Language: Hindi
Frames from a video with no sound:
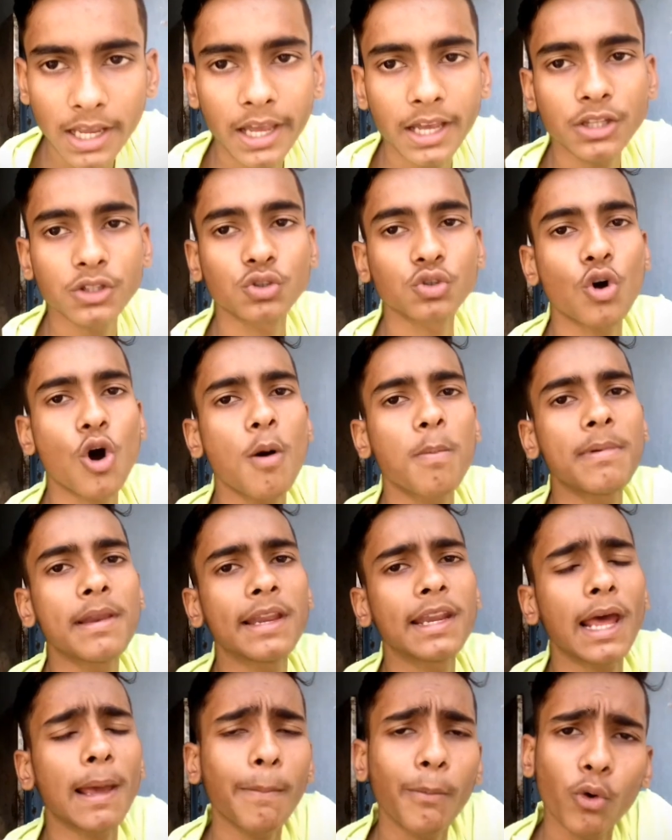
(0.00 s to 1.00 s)
एक सॉप
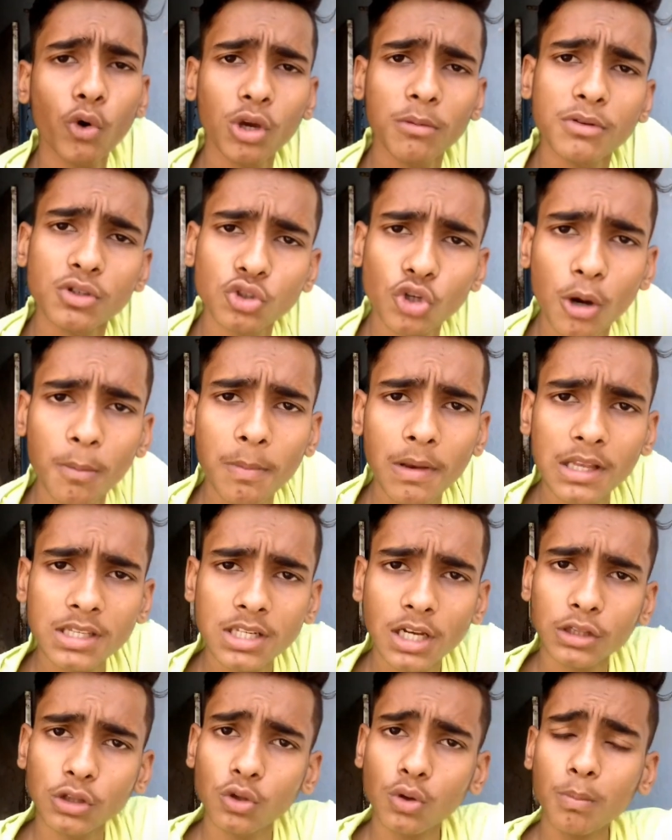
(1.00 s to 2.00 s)
लेना है कोई भी सॉप ले
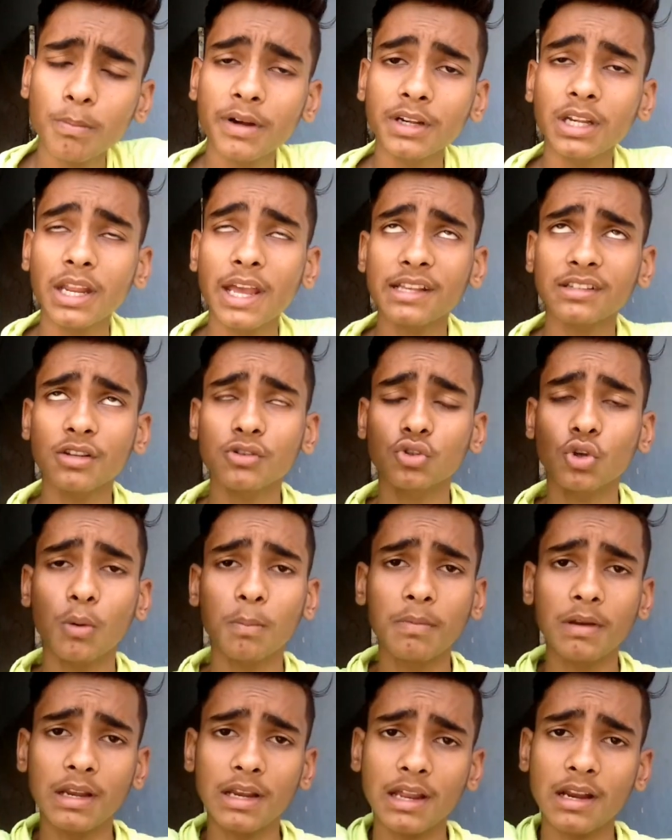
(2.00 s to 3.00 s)
सकते हो बट ऐसा
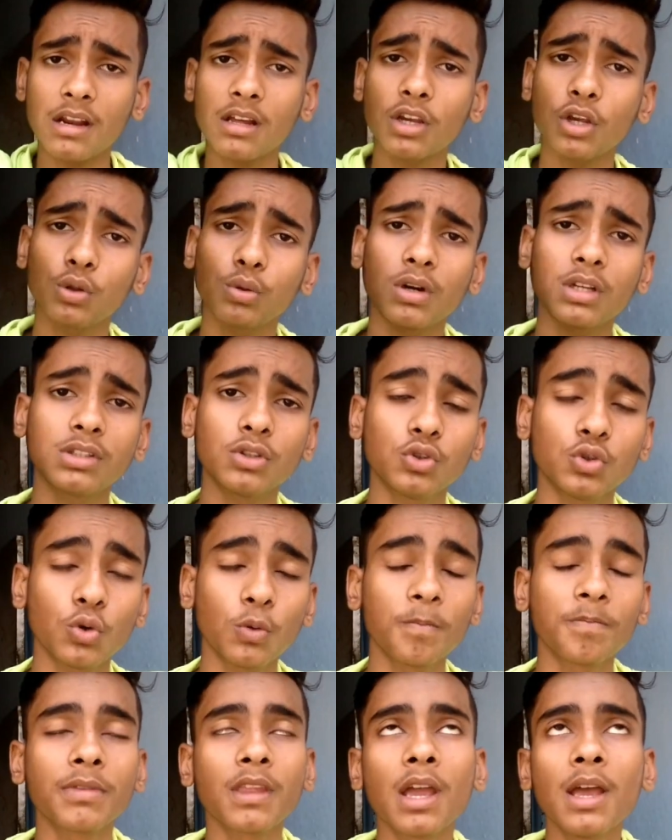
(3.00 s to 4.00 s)
सॉप लेना ना कि थोड़ा सा जो